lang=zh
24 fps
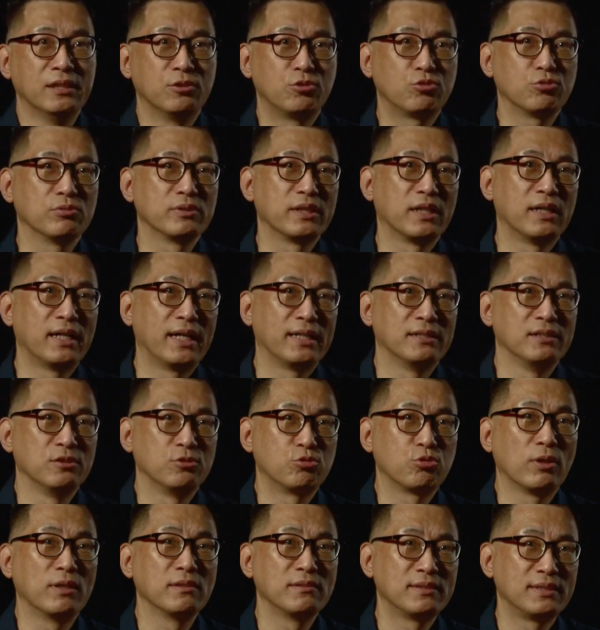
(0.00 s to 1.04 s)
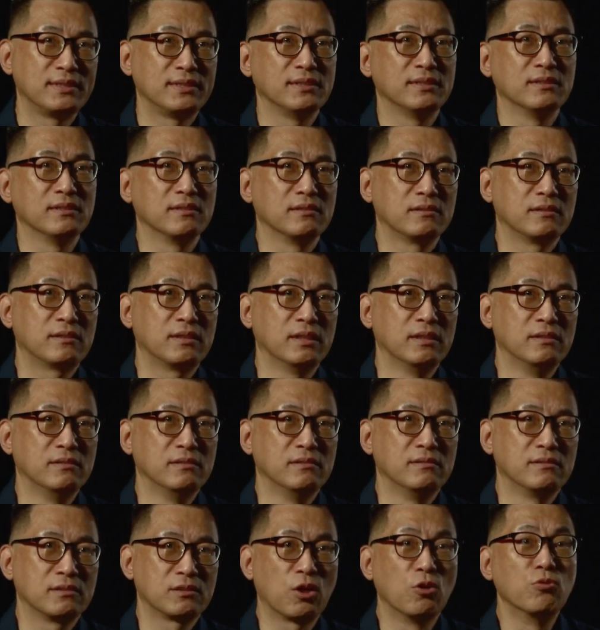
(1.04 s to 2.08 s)
做到他的装置
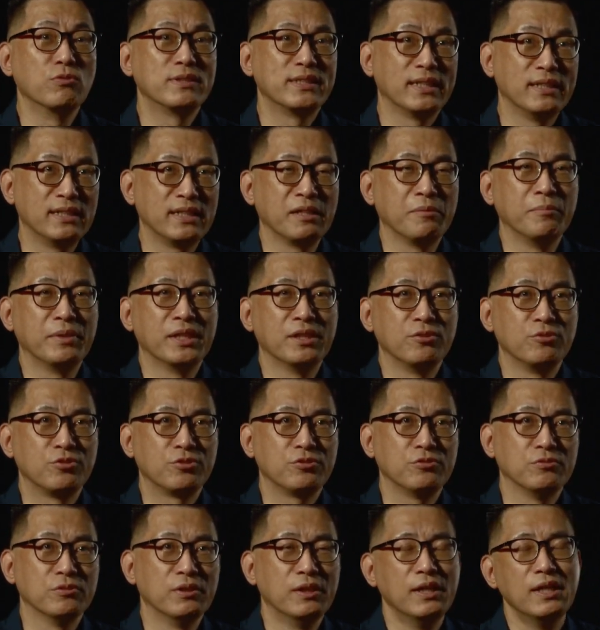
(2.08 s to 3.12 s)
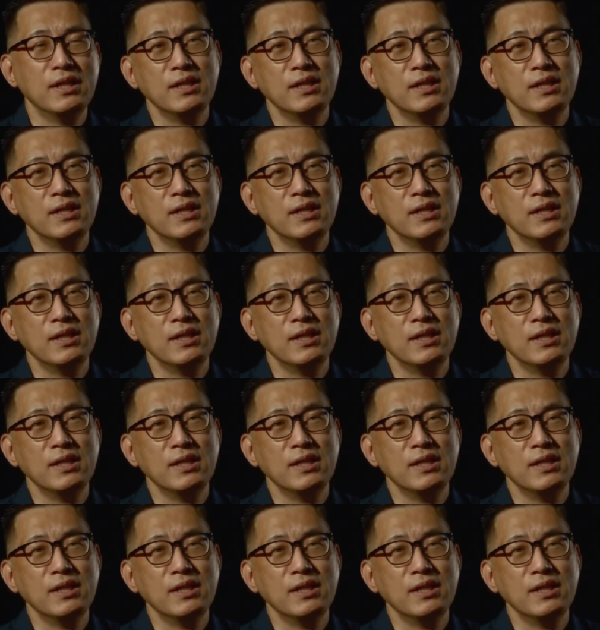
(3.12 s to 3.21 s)
跟空间里面去。